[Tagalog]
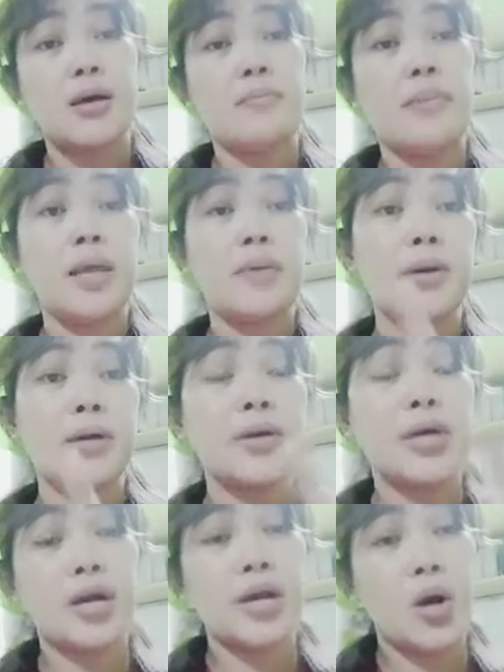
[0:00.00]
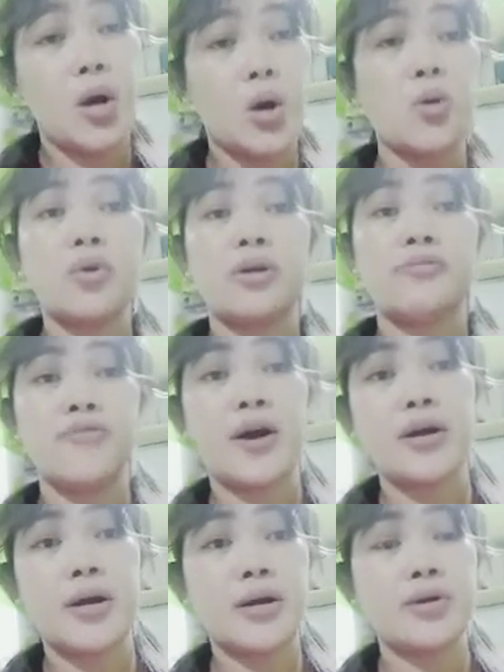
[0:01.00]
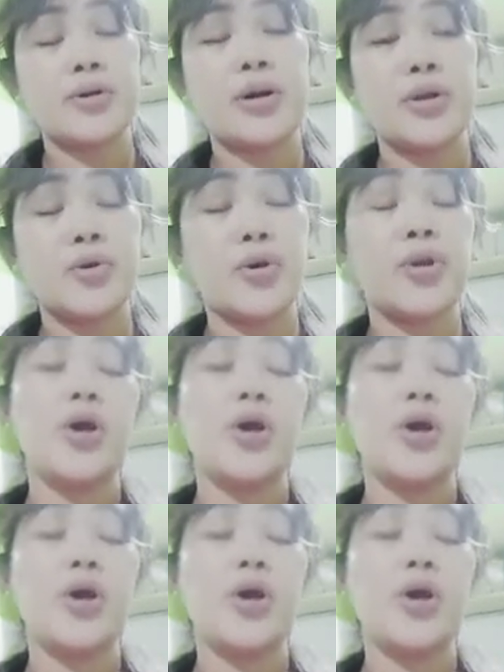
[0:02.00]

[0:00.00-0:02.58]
Bali Mary and O Guevara, yung ganon.